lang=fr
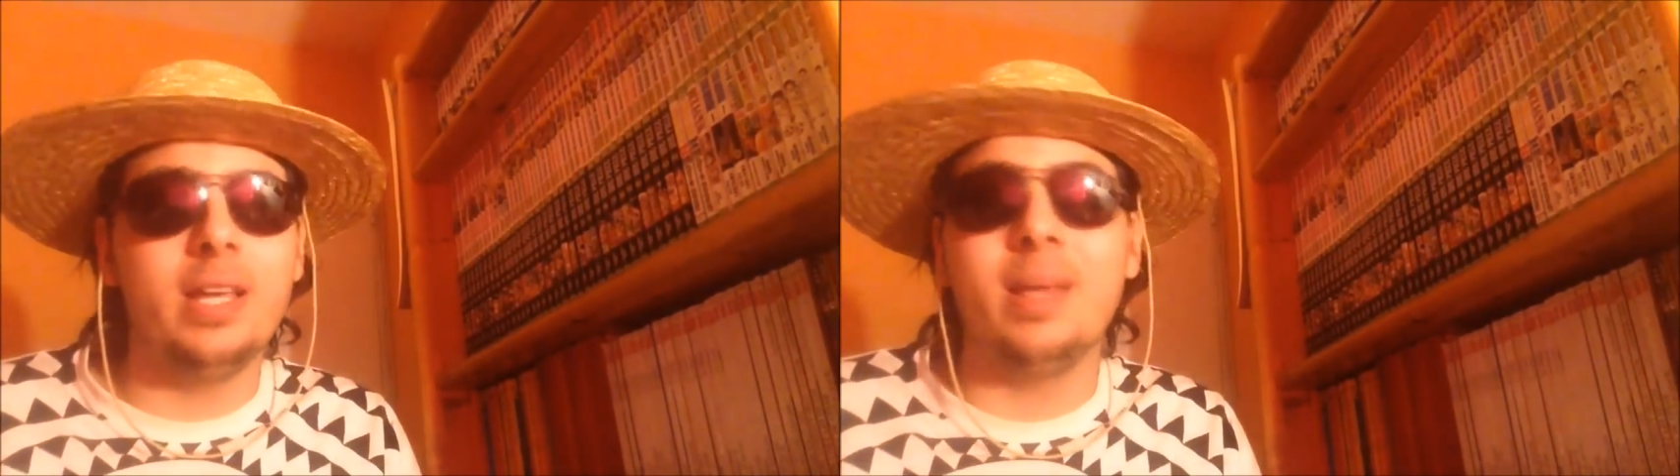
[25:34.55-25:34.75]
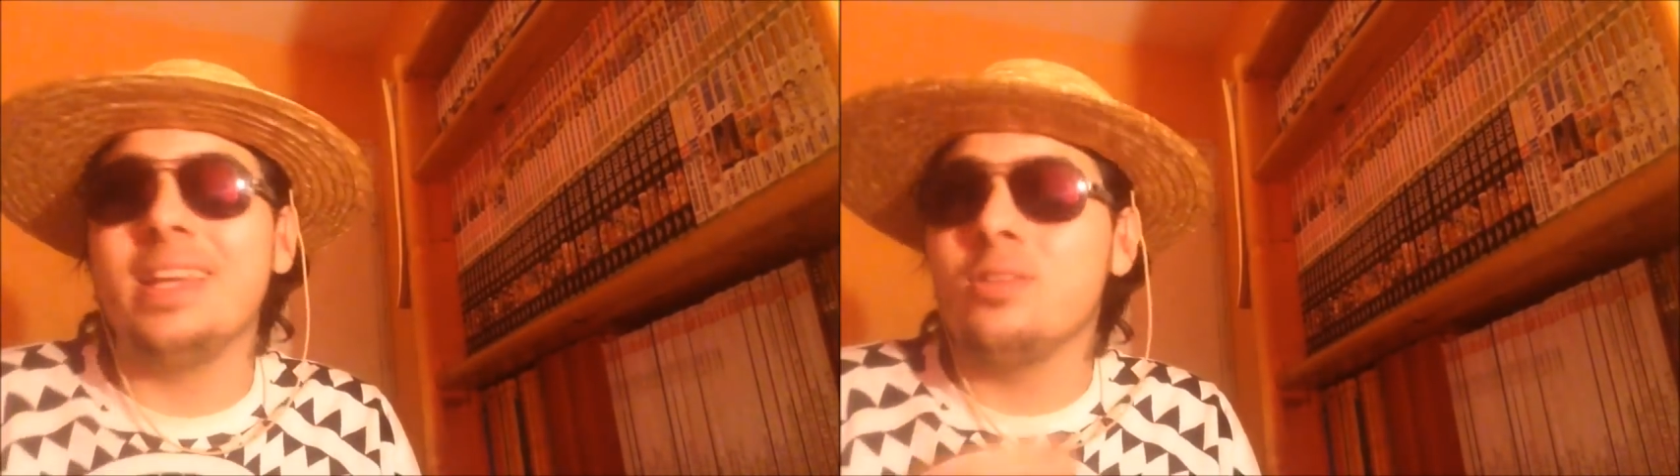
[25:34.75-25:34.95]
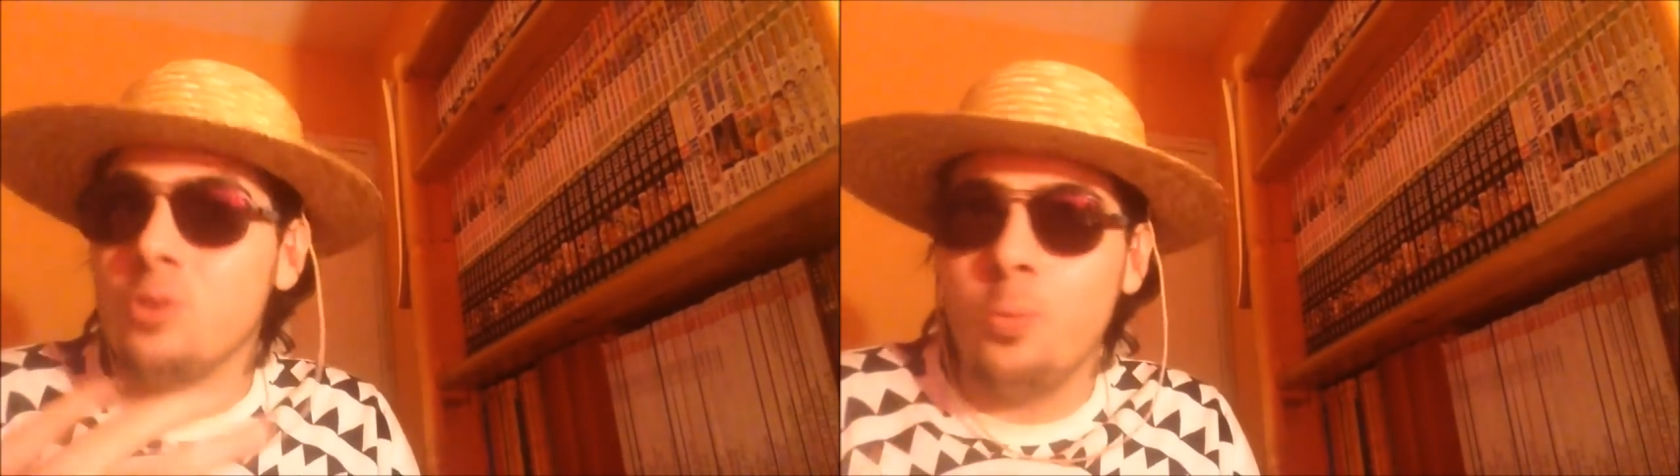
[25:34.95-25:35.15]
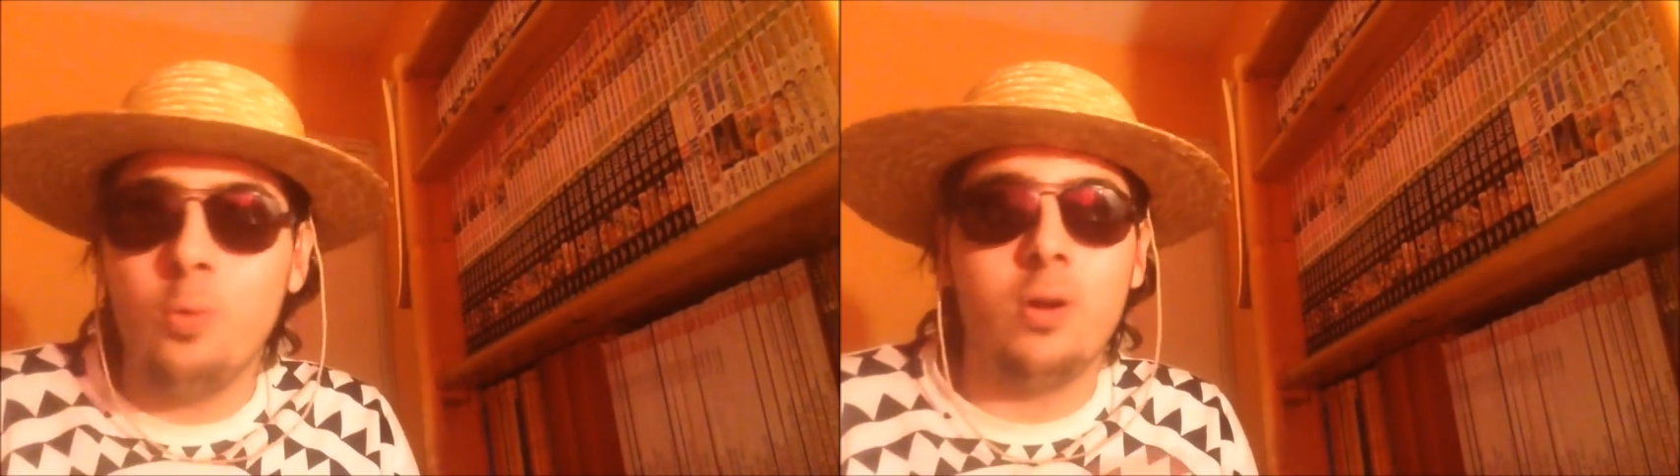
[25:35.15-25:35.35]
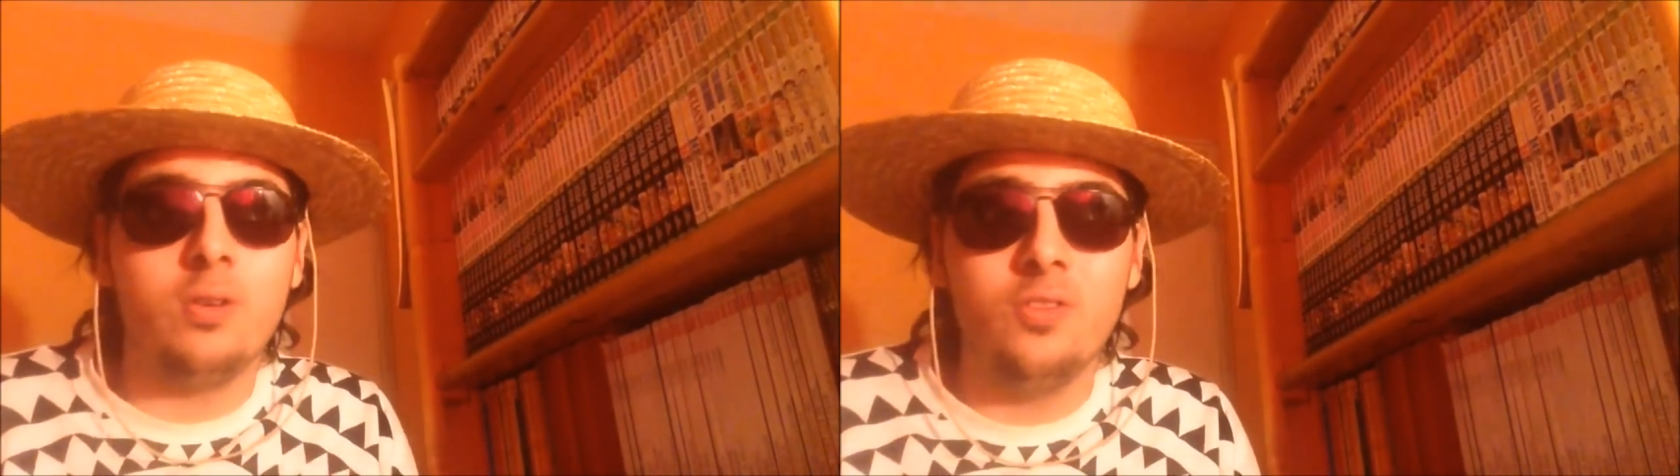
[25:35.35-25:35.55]
il y a quelques
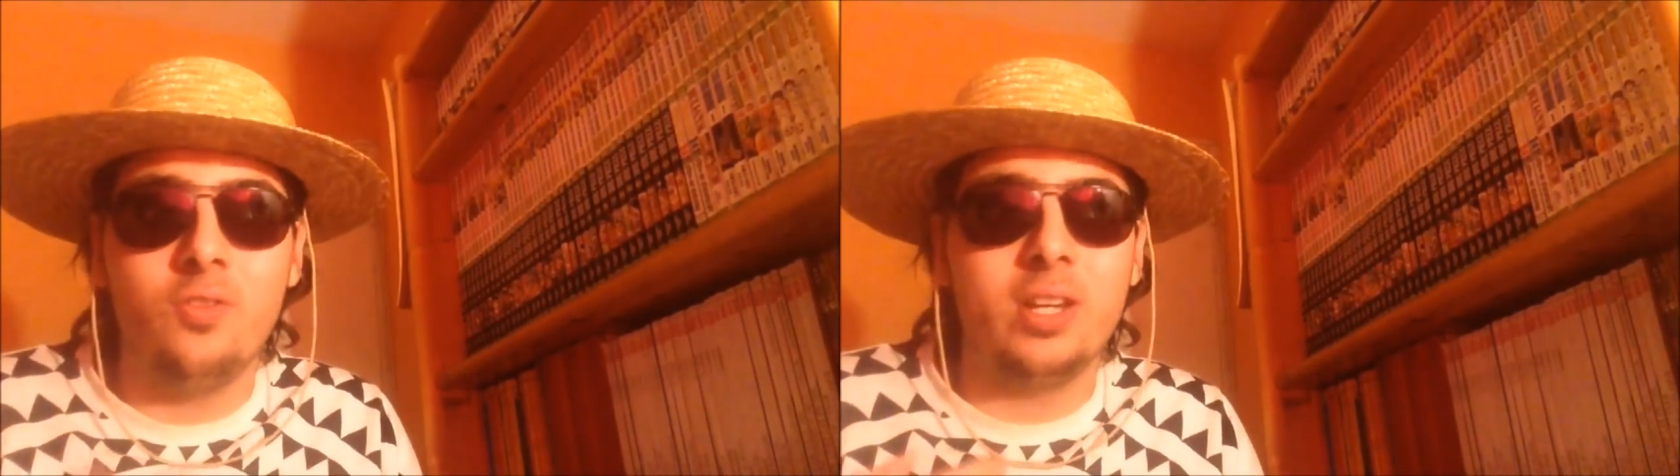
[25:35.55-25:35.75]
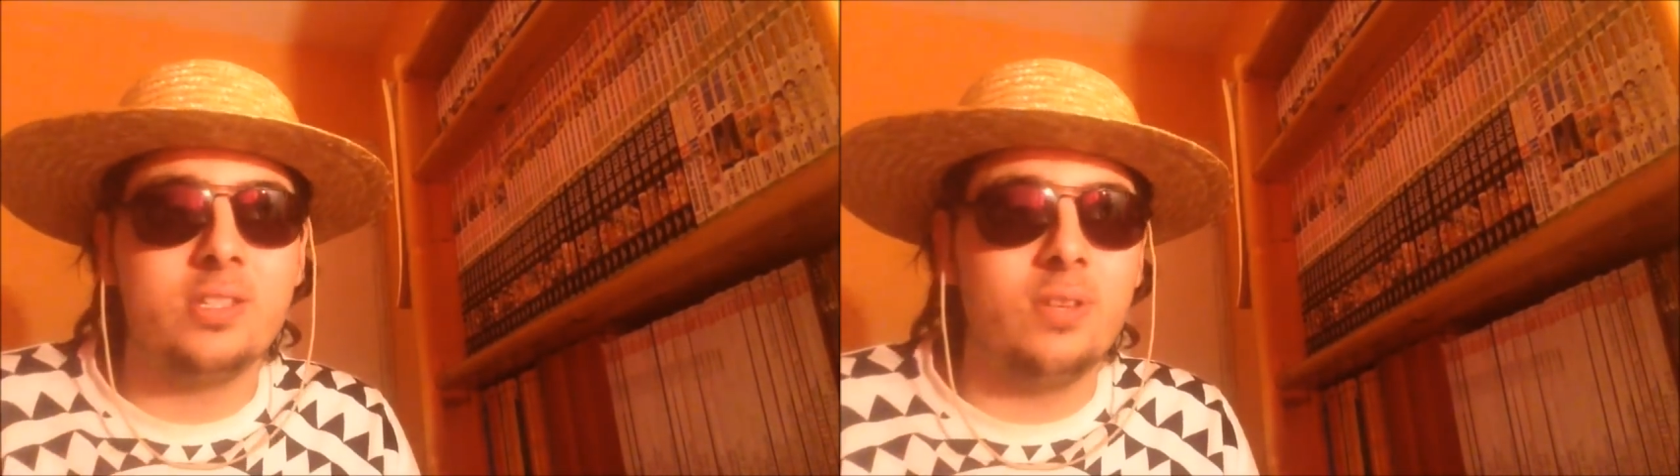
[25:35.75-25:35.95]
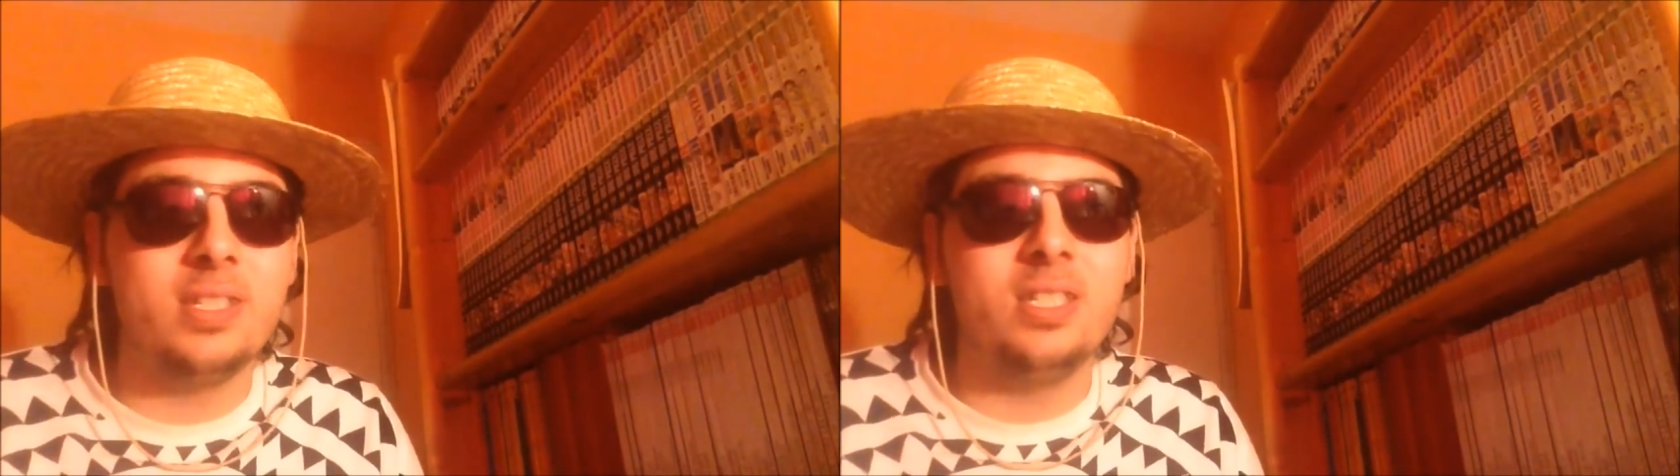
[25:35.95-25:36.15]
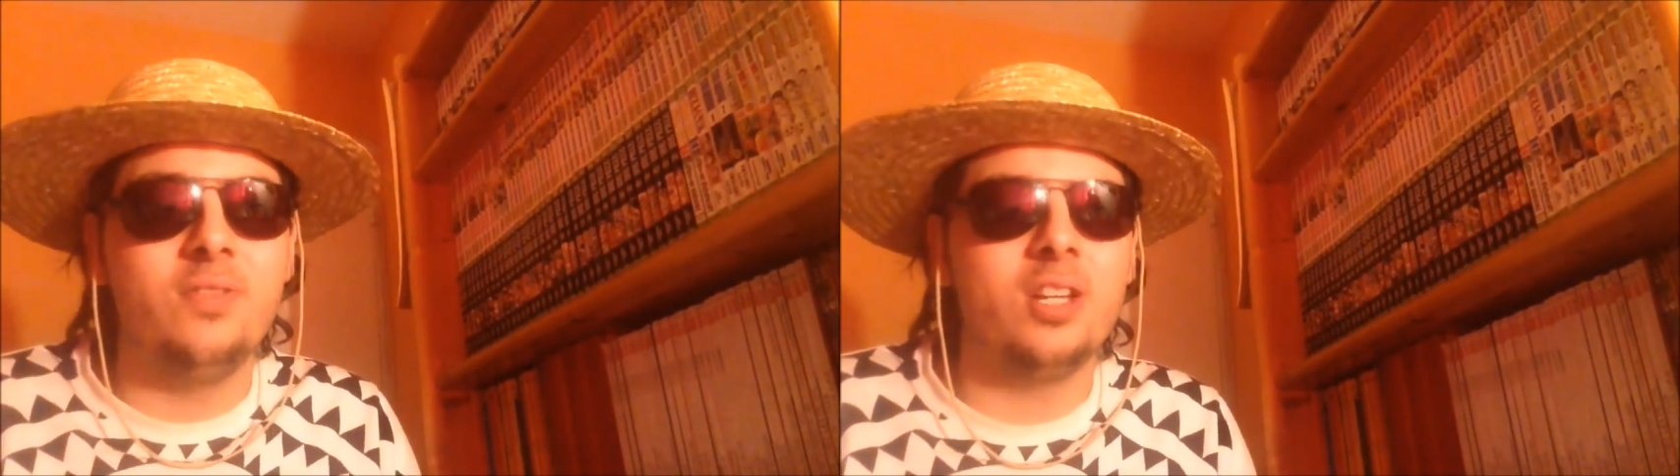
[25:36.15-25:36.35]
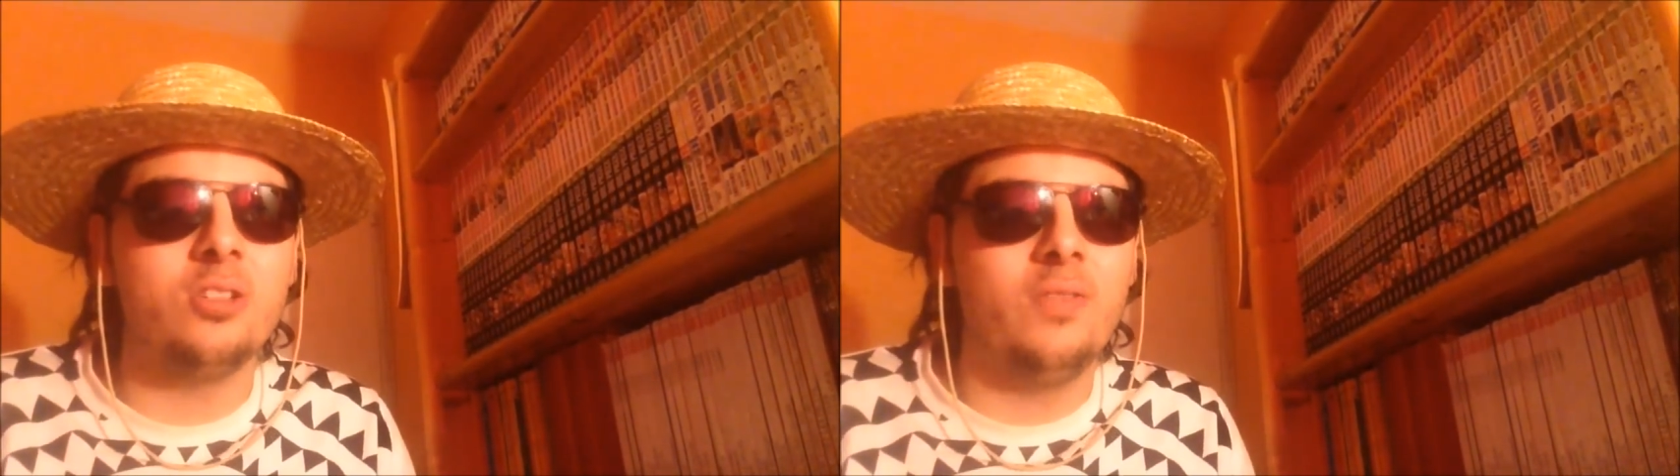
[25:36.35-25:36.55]
points, encore une fois, qui sont assez
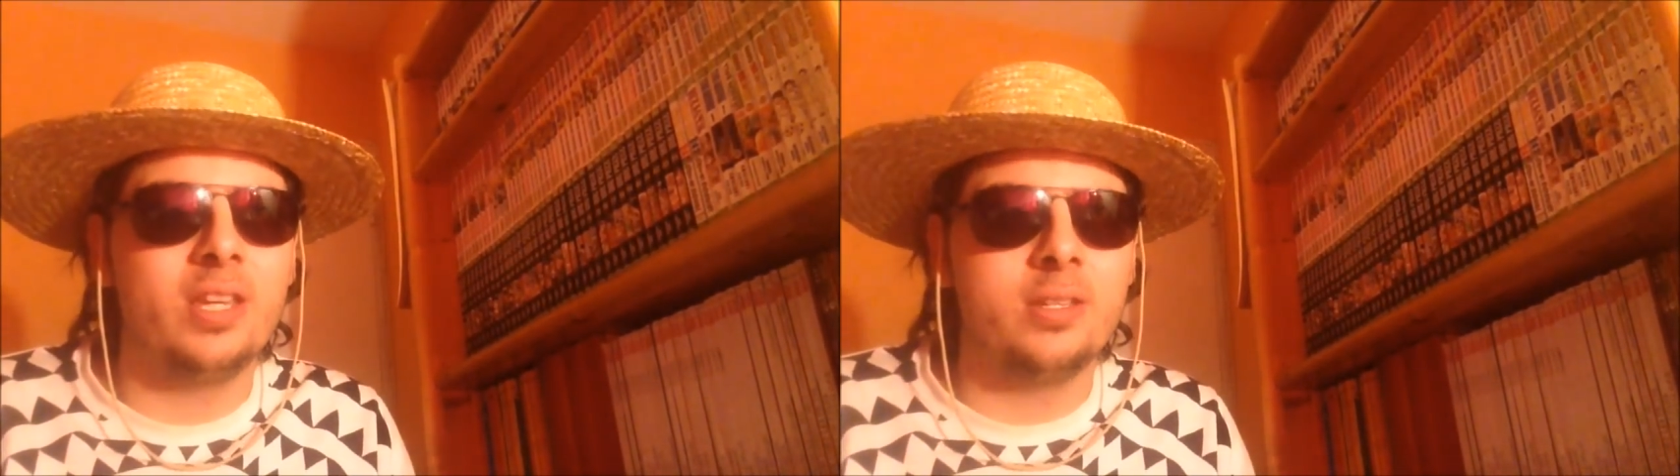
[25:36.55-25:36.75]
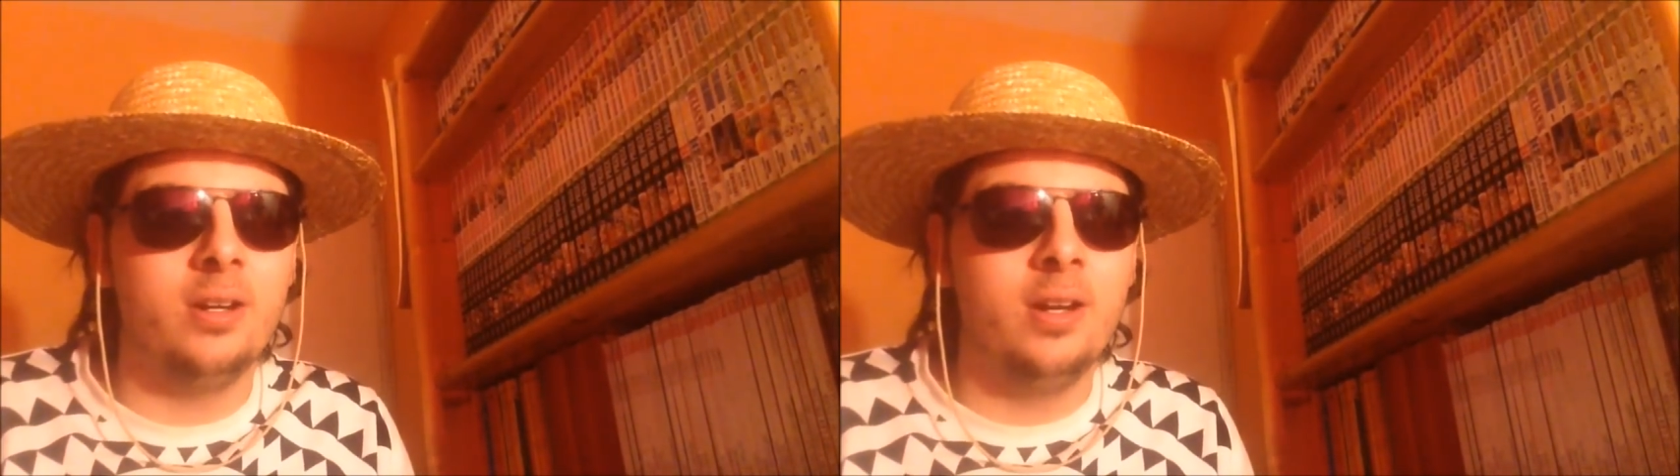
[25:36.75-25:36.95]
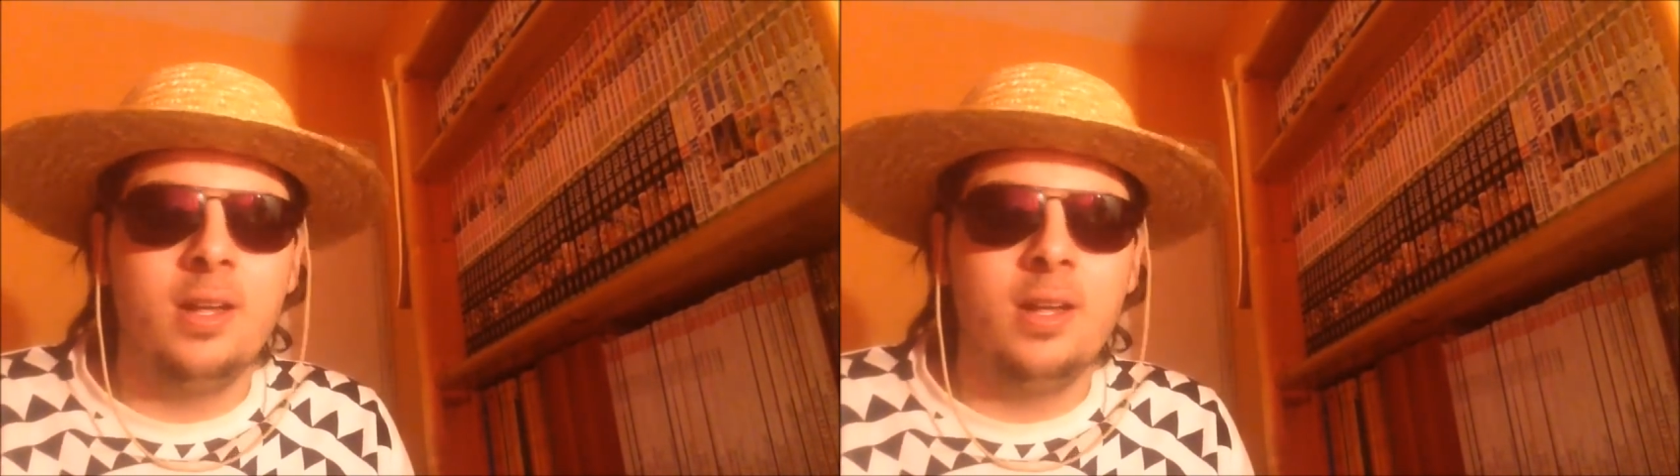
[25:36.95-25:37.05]
divergents avec euh,